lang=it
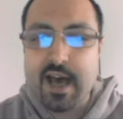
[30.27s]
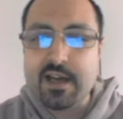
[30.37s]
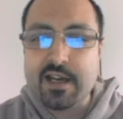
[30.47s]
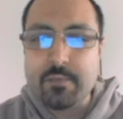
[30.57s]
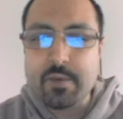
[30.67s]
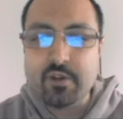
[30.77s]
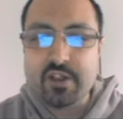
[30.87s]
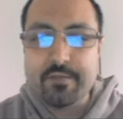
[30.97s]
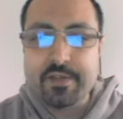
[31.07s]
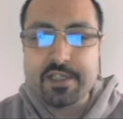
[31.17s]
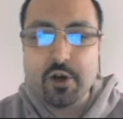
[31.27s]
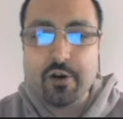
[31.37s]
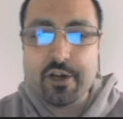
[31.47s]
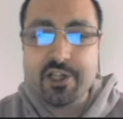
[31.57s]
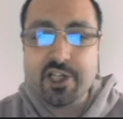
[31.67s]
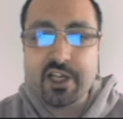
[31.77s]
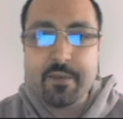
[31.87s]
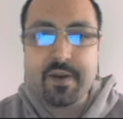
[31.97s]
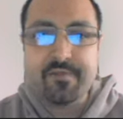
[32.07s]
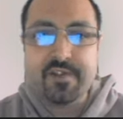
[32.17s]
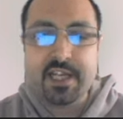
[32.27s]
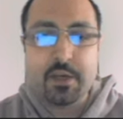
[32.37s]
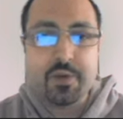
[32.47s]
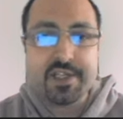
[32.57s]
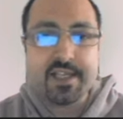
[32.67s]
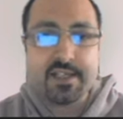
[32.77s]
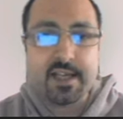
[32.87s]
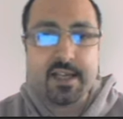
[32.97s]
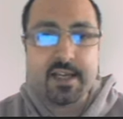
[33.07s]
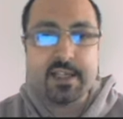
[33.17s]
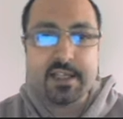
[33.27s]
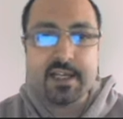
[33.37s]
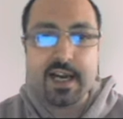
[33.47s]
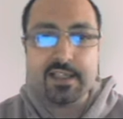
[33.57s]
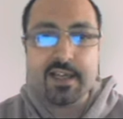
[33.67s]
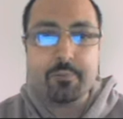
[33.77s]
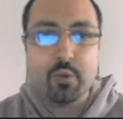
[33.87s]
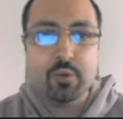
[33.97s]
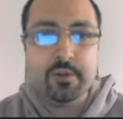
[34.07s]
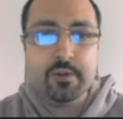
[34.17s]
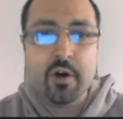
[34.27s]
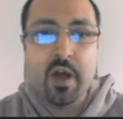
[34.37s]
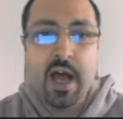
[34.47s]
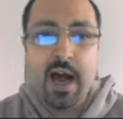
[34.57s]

anche per motivi storici e per finire questa serie dedicata appunto